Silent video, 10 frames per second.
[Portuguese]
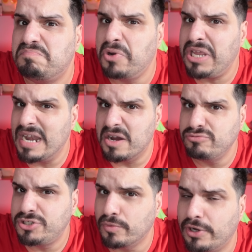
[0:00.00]
Por que
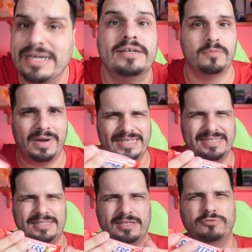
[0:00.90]
não um de morango?
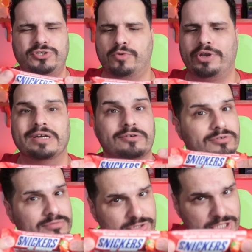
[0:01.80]
Mas então o de
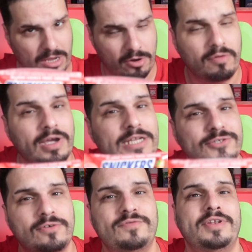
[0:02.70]
morango chegou,
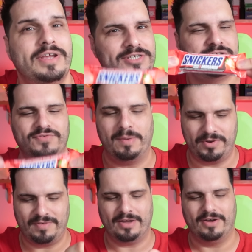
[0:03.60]
eles ouviram e a gente vai
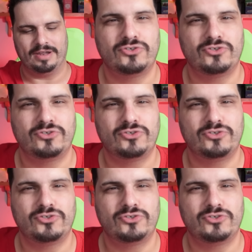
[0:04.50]
provar agora.